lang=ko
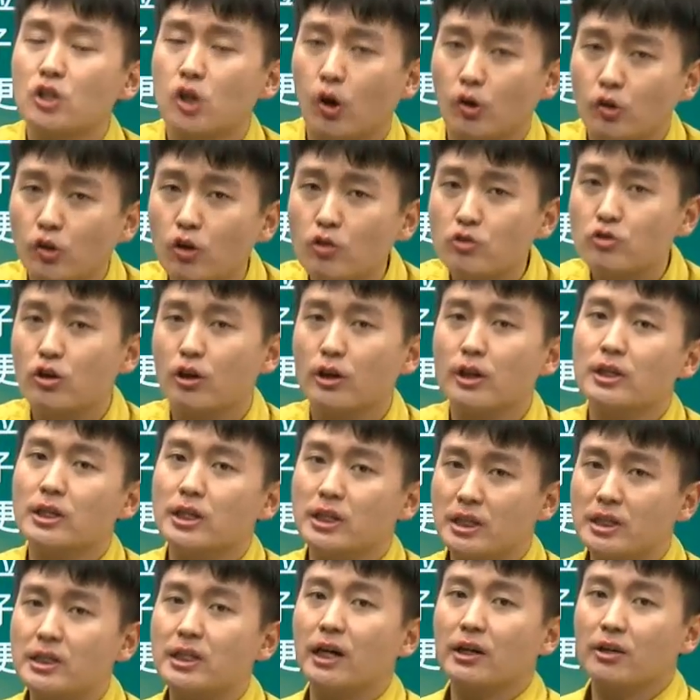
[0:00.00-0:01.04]
전형적인
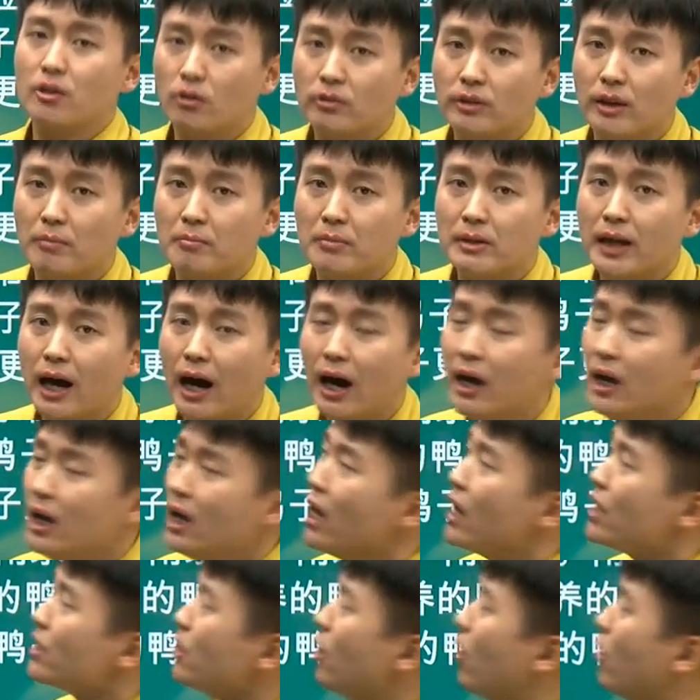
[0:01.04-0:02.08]
시작 형태입니다.
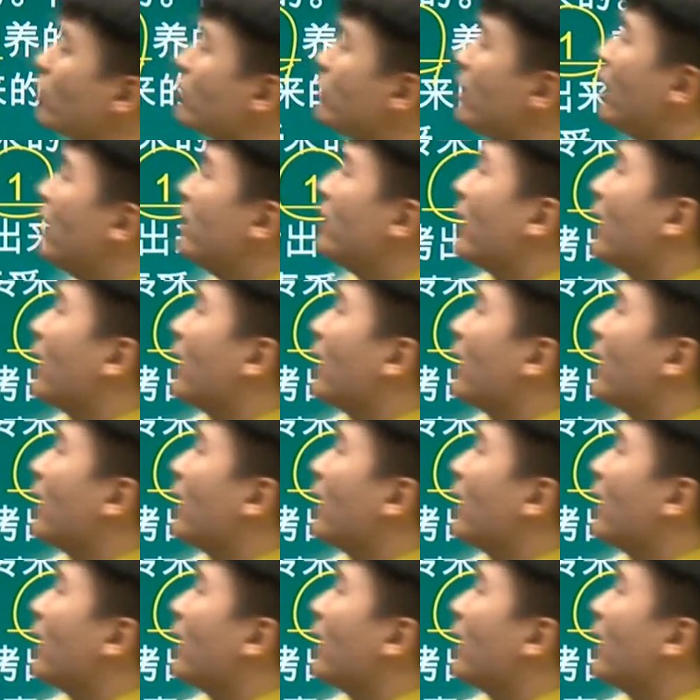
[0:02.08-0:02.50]
여기에